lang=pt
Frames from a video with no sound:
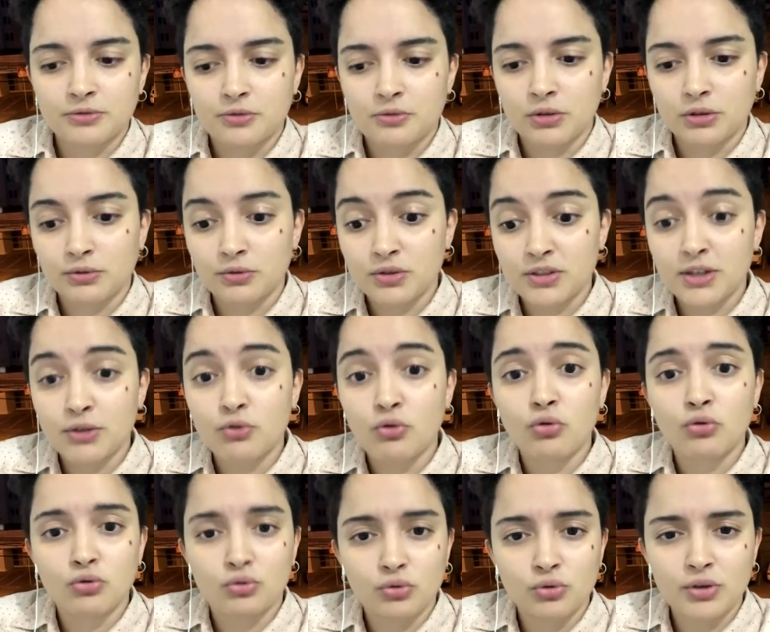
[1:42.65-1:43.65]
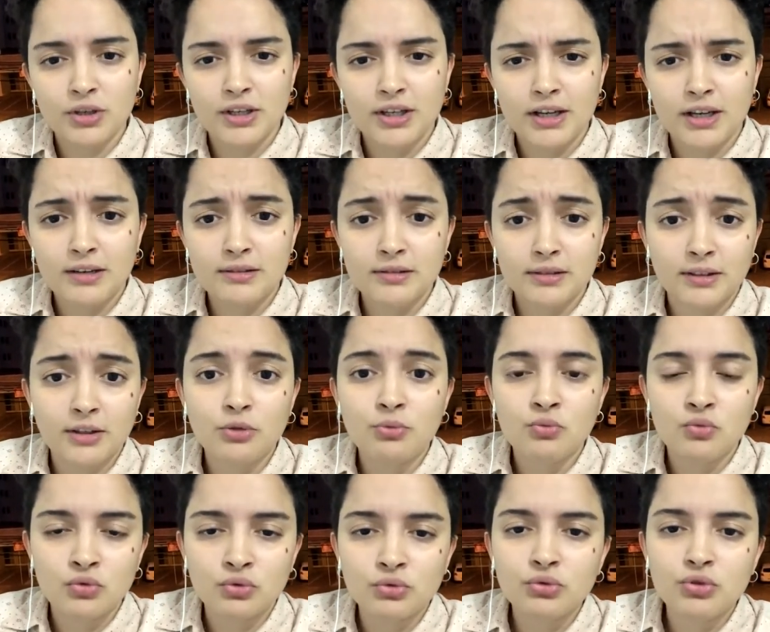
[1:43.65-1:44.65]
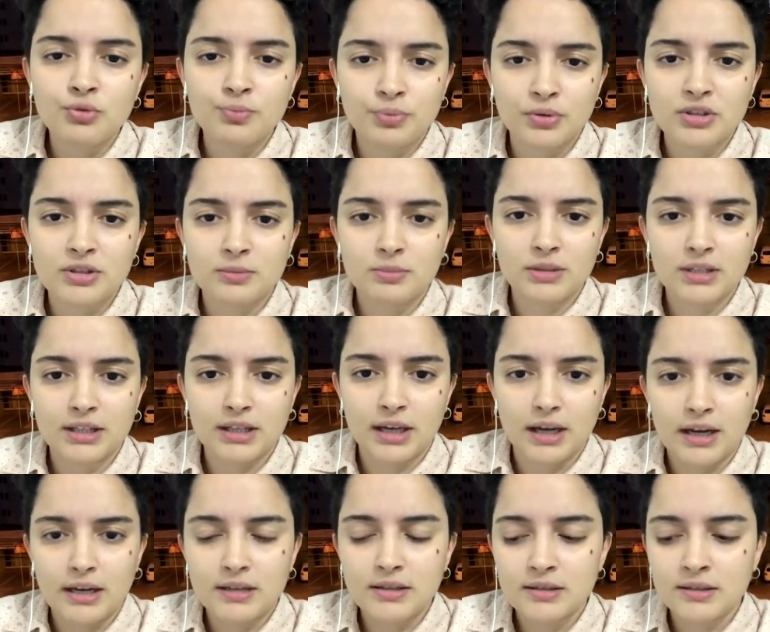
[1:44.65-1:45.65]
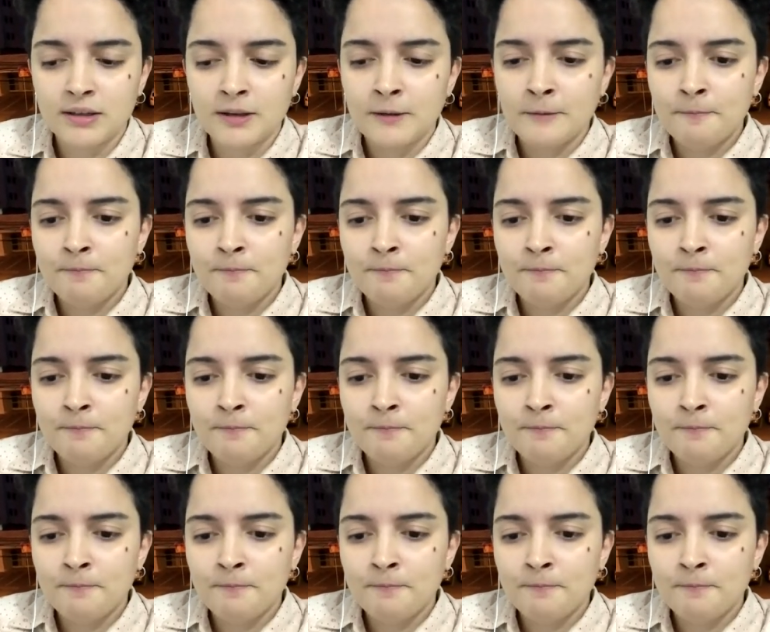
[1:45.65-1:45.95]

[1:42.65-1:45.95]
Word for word: quando você conclui ele, você tem um mundo de possibilidades